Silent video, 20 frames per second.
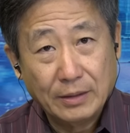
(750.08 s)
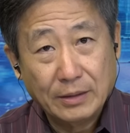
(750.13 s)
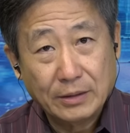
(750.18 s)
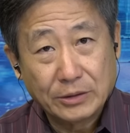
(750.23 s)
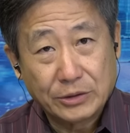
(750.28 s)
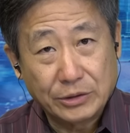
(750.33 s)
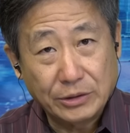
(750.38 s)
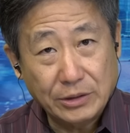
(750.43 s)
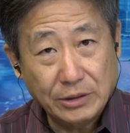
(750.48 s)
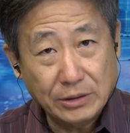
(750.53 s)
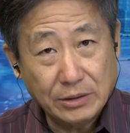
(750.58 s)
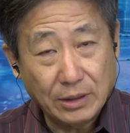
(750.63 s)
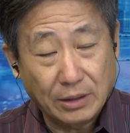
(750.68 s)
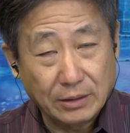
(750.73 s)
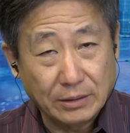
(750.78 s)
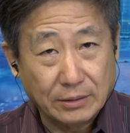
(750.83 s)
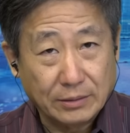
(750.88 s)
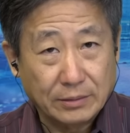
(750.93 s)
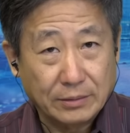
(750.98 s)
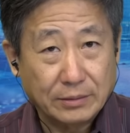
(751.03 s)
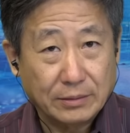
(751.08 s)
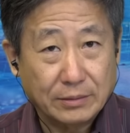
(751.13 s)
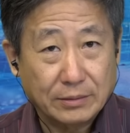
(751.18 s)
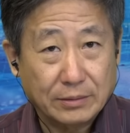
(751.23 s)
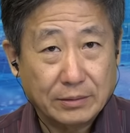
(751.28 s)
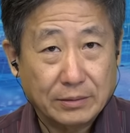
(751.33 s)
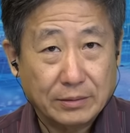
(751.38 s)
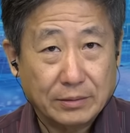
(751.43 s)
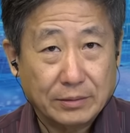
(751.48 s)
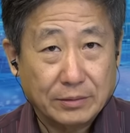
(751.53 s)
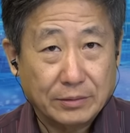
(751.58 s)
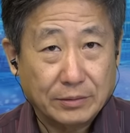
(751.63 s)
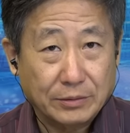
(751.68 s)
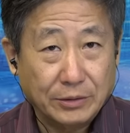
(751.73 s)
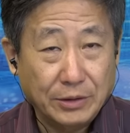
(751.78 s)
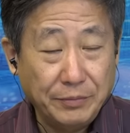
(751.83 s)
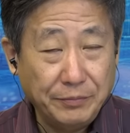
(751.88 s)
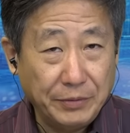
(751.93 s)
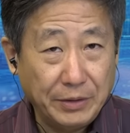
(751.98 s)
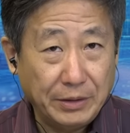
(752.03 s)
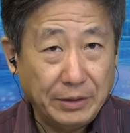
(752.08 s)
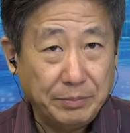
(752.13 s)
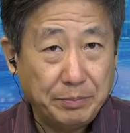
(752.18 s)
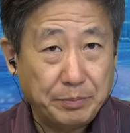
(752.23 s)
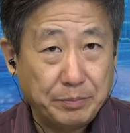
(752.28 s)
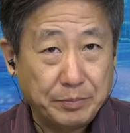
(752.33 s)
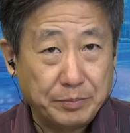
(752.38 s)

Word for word: 实际上因为